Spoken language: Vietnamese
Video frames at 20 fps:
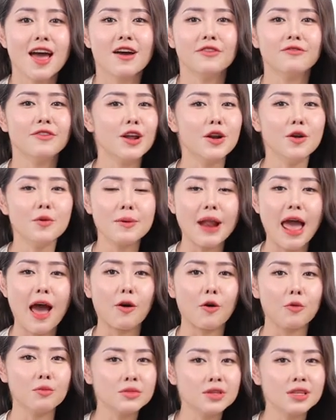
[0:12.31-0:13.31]
Vi lúc nào
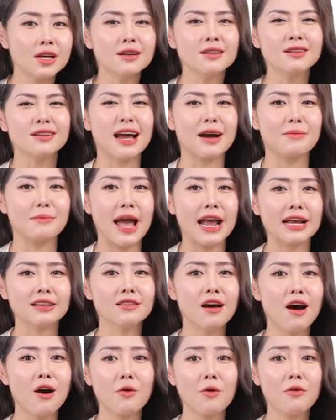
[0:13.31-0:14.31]
cũng tin rằng bản
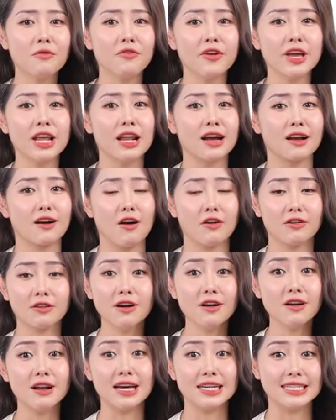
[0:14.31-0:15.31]
thân của Vi là còn
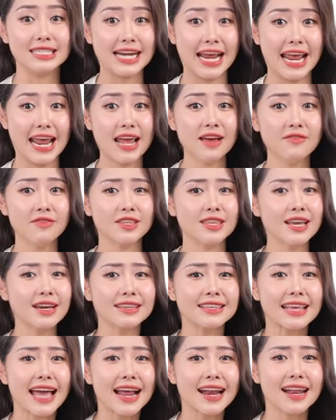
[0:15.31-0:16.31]
rất là trẻ và
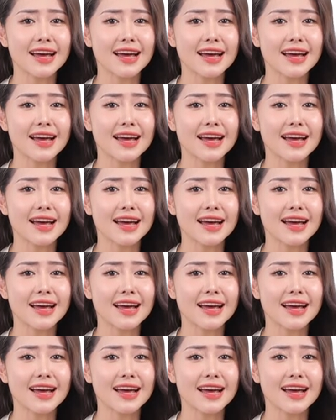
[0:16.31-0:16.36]
chắc chắn